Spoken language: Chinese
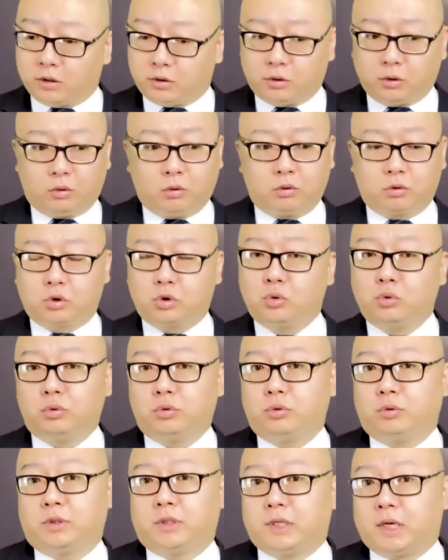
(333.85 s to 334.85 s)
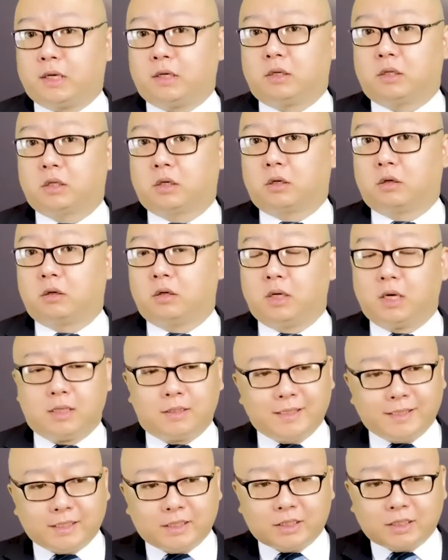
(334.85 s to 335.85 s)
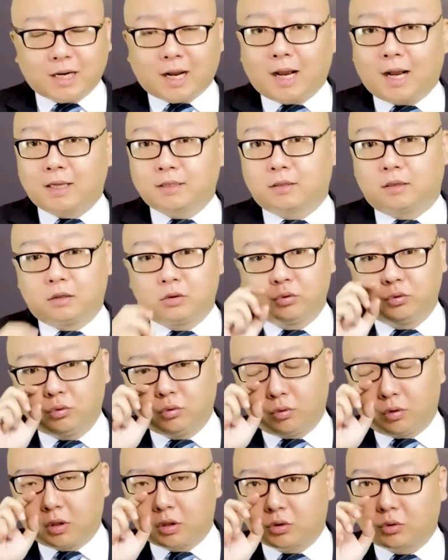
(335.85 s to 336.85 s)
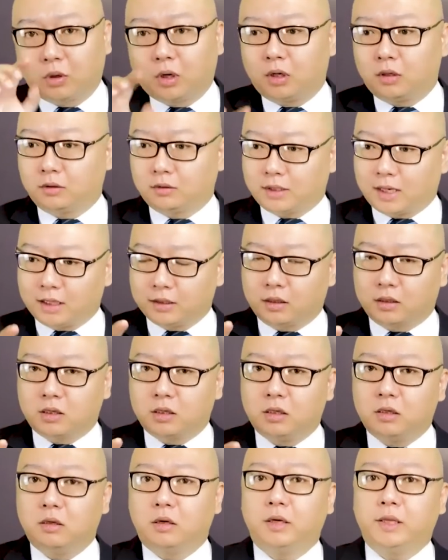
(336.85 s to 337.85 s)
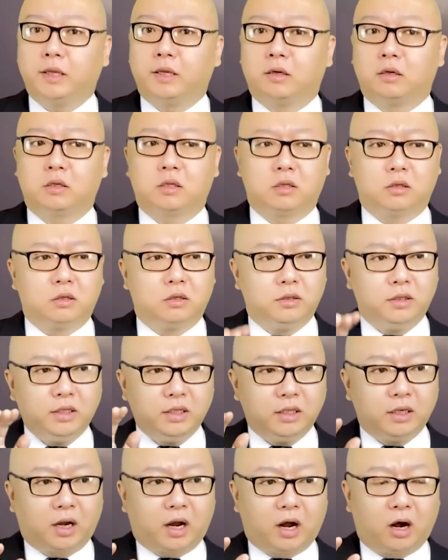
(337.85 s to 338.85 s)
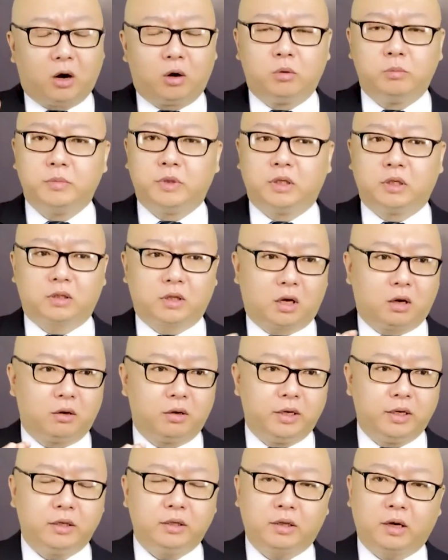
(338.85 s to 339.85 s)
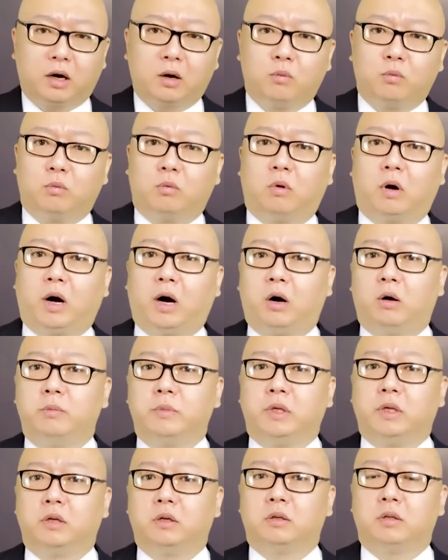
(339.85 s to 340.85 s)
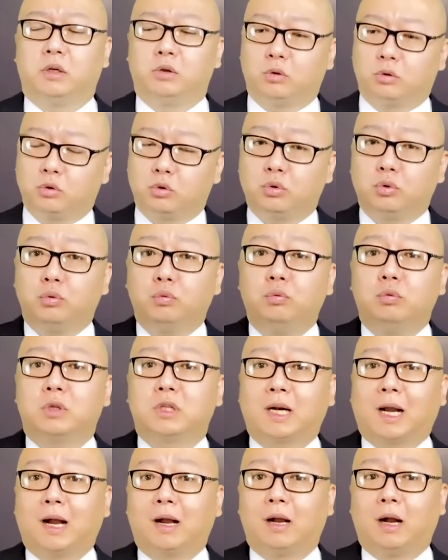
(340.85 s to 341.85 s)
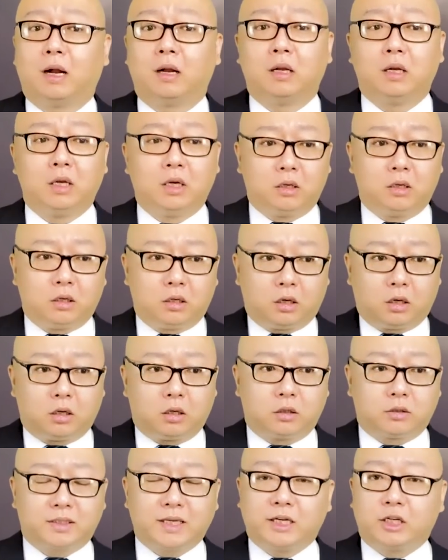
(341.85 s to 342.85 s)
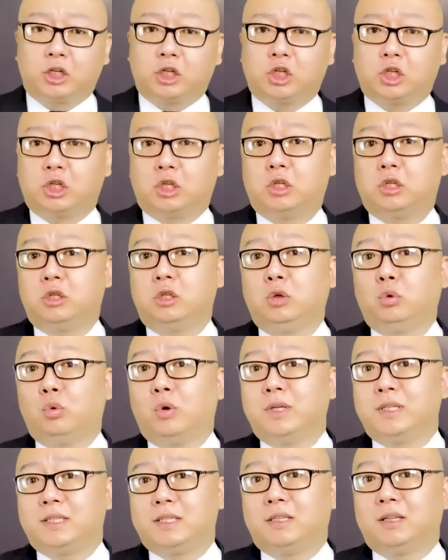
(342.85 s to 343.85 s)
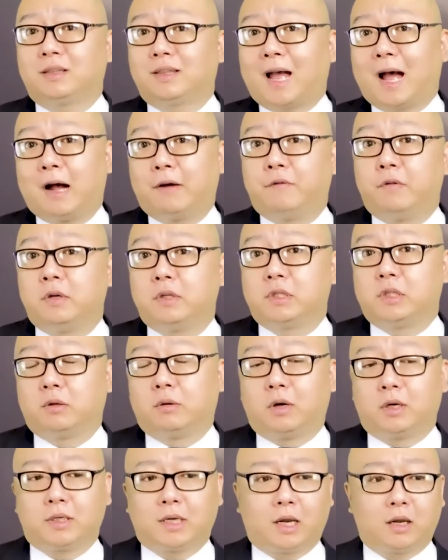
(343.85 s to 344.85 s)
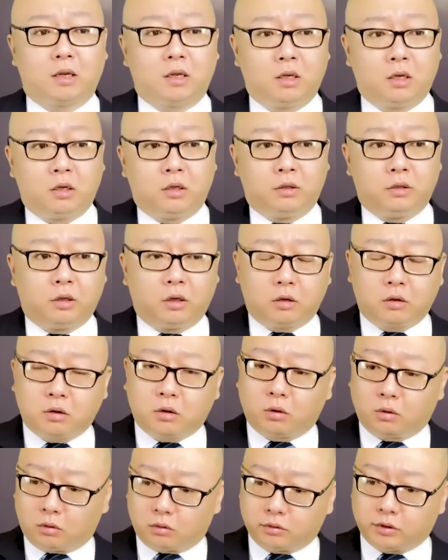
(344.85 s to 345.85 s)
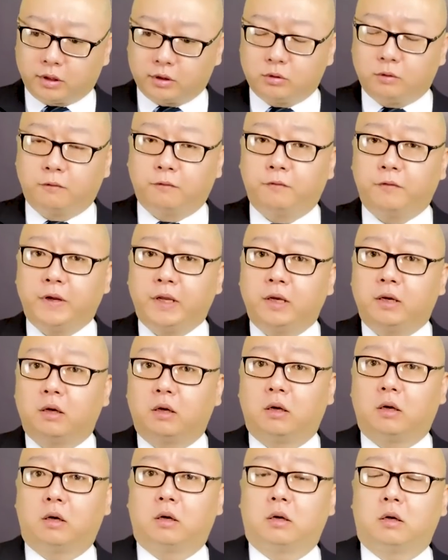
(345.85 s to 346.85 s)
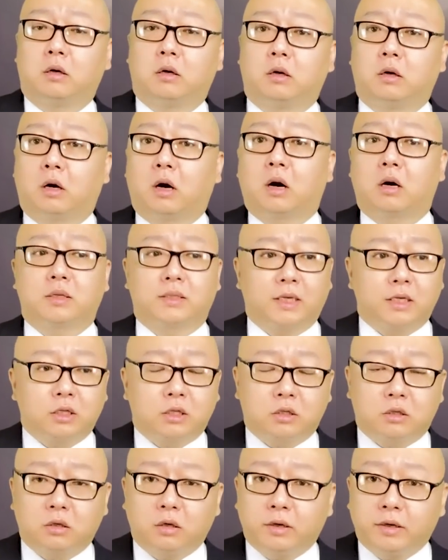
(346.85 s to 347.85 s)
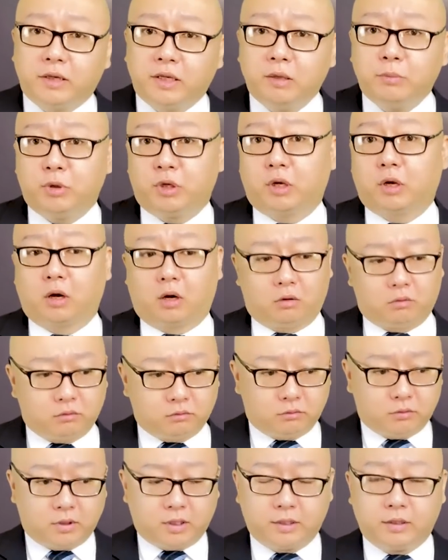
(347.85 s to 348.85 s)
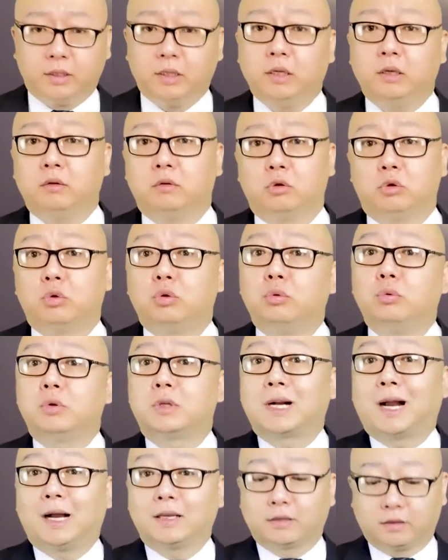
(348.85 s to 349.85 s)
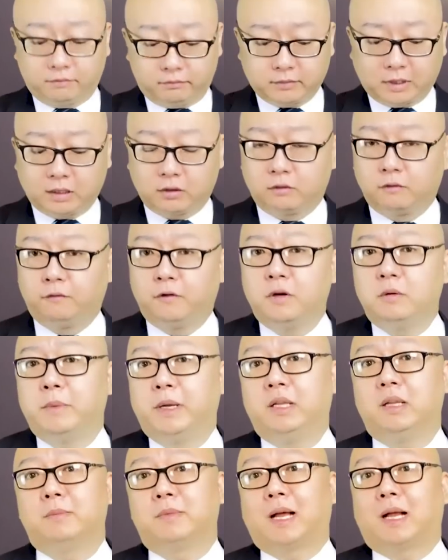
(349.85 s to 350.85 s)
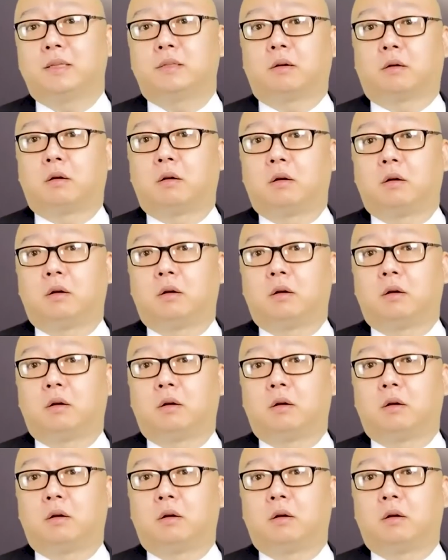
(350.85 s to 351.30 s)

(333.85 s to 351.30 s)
有数据显示，这沙子如果说它的颗粒是一毫米到零点五毫米，那就是粗沙啊。呃，在十多级的大风情况下，能够也就飞个二三十厘米高，很低。粗沙子啊，风没那么大劲儿。